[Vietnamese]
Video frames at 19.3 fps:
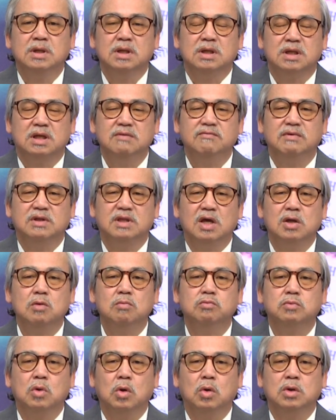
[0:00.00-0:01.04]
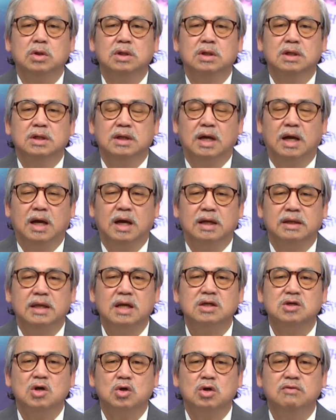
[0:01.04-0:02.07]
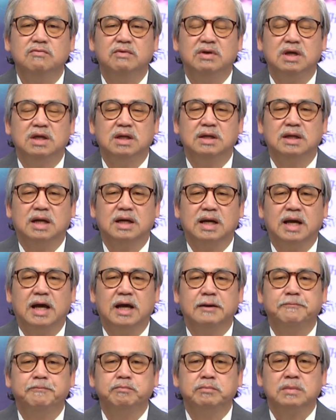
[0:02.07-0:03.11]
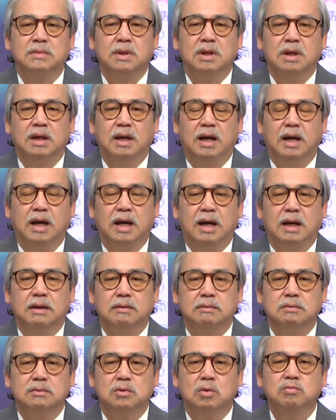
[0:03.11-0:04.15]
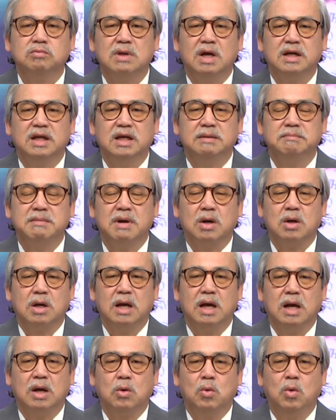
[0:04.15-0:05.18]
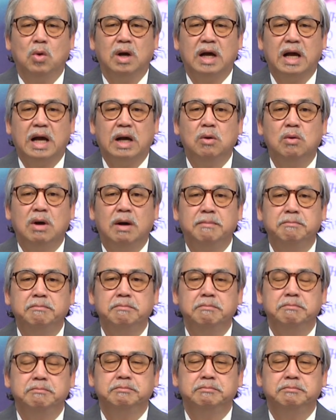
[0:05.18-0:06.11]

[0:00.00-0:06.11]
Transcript: chính vì thế chúng tôi à, nhắc nhở quý vị rằng là à, chúng ta nên mặc quần áo ấm